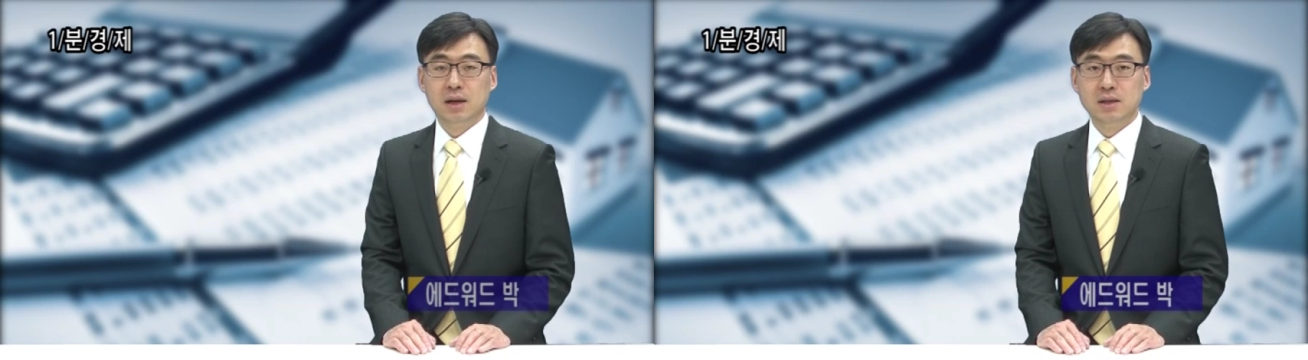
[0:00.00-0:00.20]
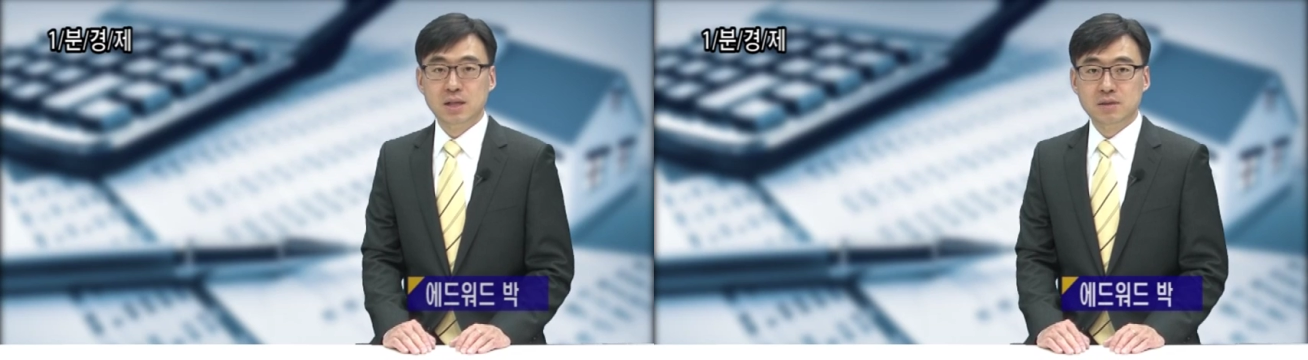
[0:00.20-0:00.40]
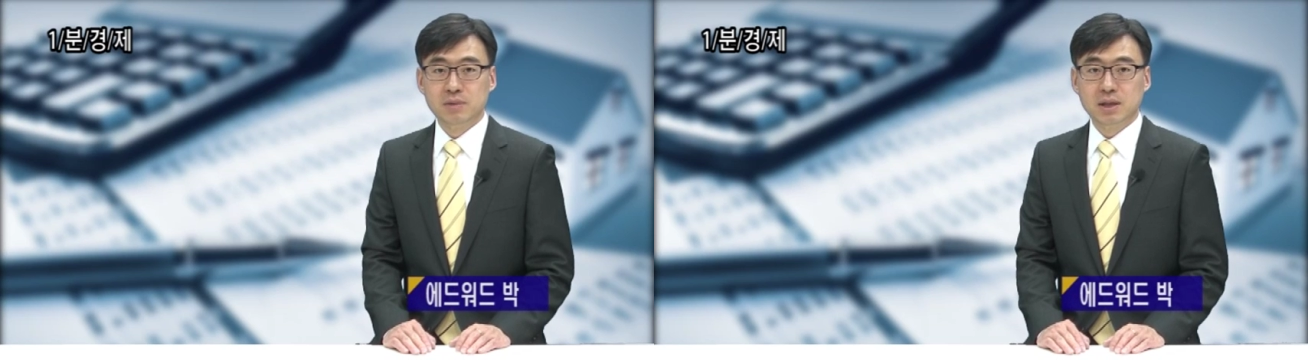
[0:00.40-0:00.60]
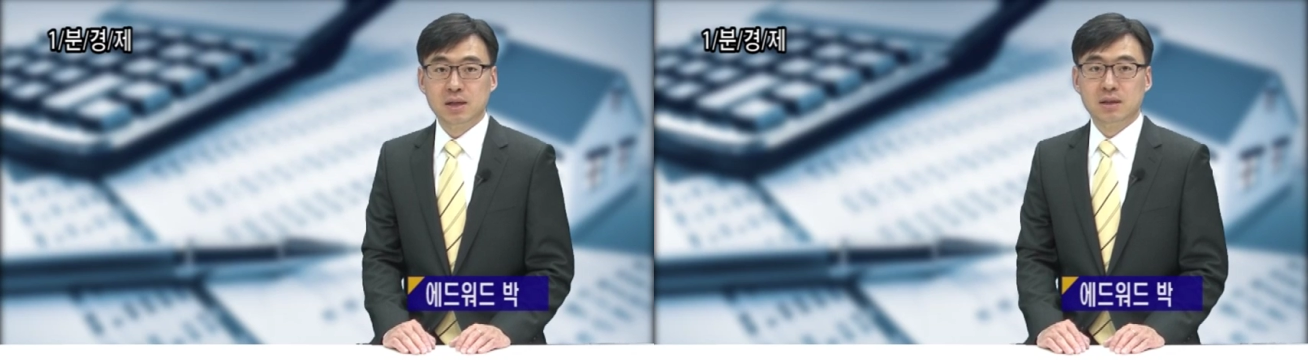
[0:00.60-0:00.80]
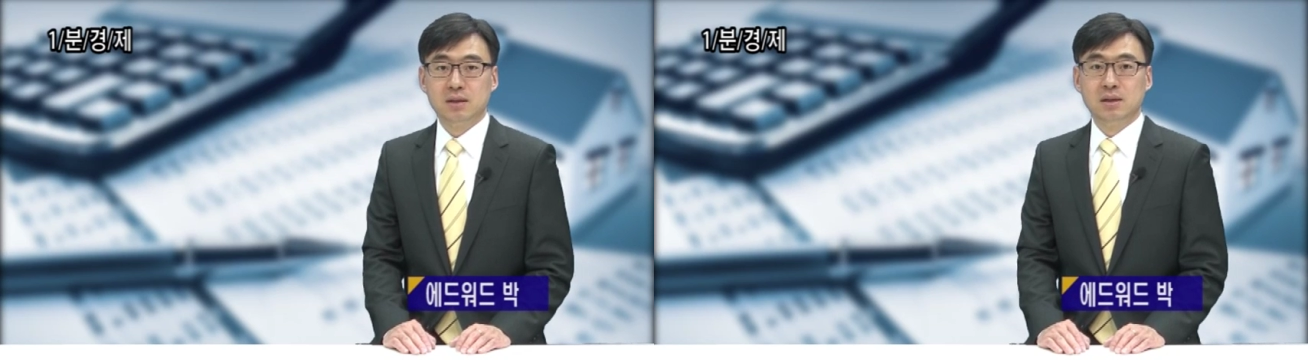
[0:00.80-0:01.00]

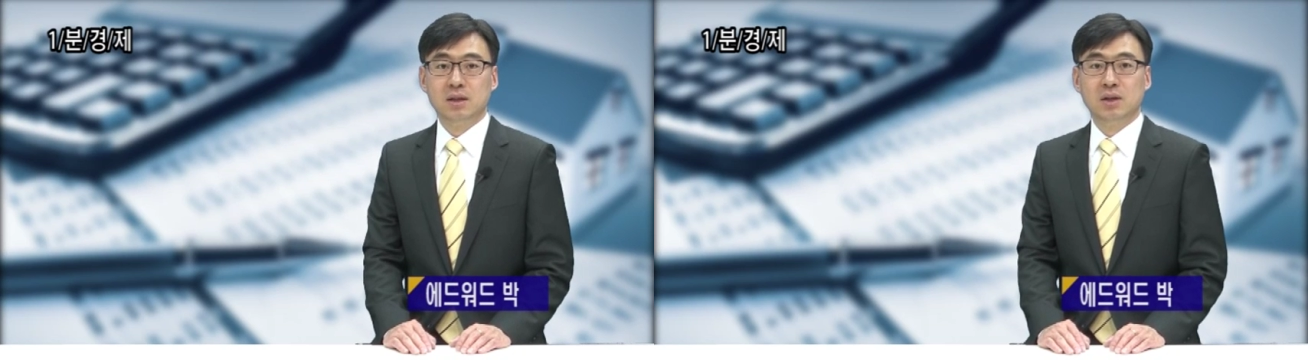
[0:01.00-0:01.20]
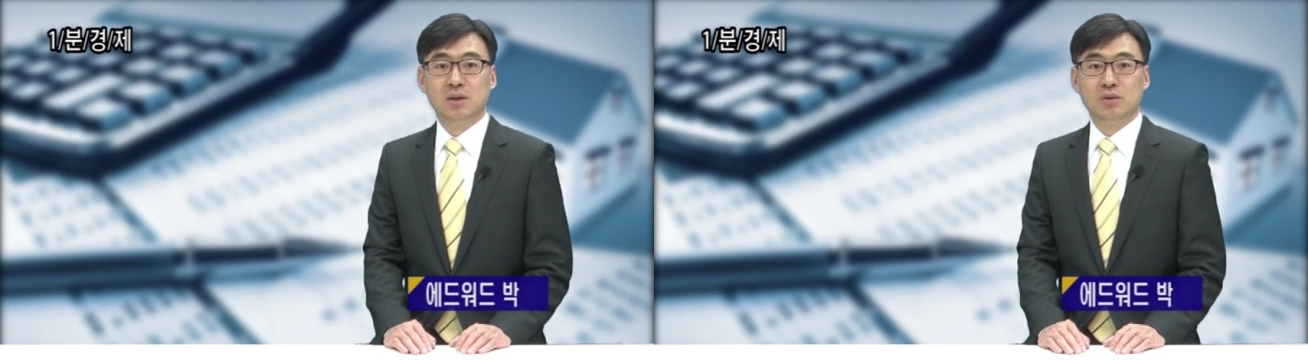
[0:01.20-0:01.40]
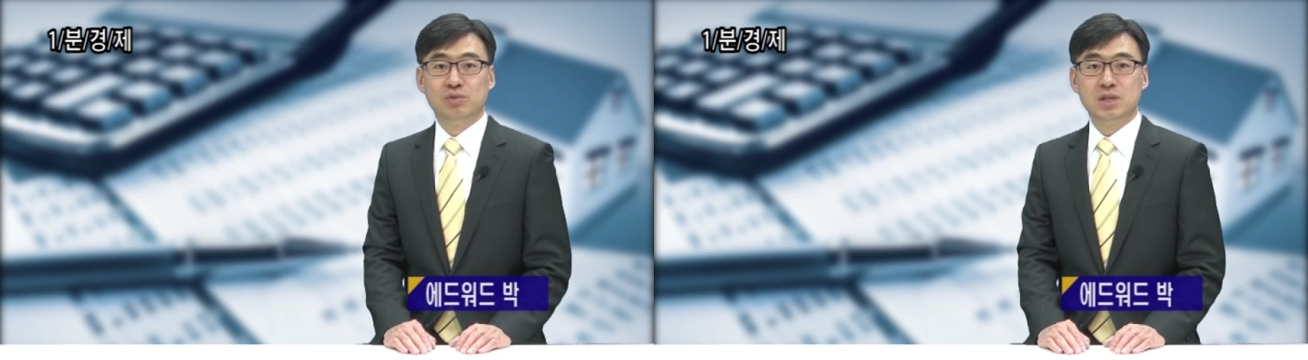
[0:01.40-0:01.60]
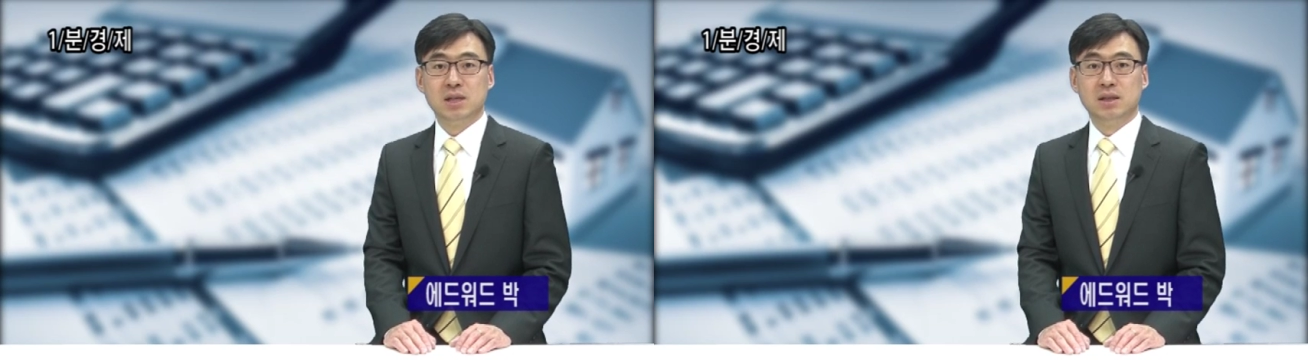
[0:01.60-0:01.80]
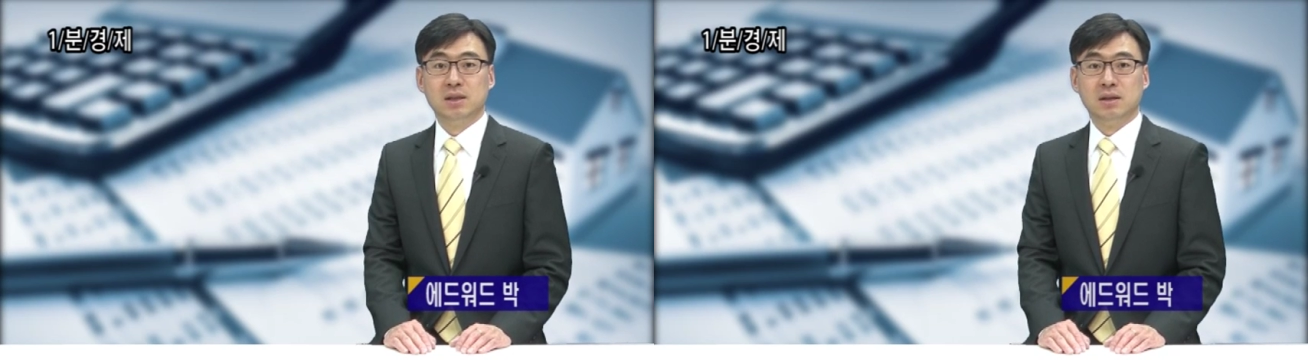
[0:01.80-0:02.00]
안녕하십니까.
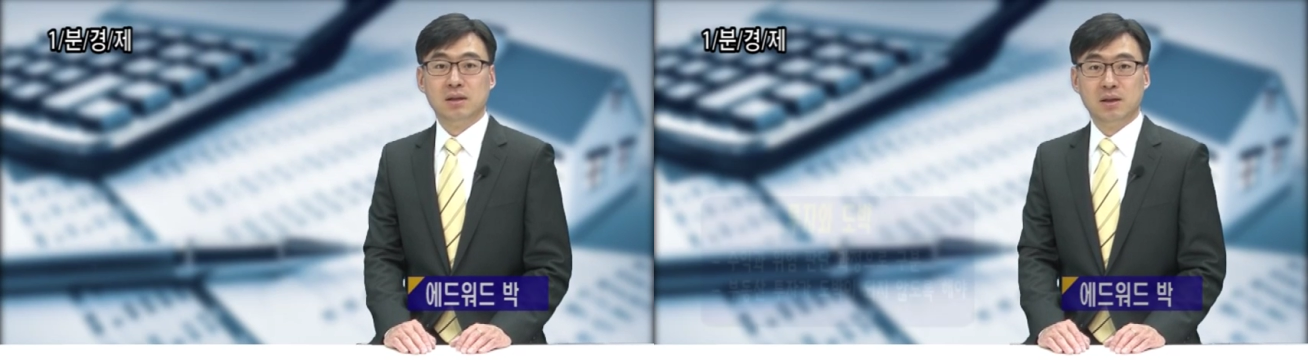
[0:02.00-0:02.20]
투자는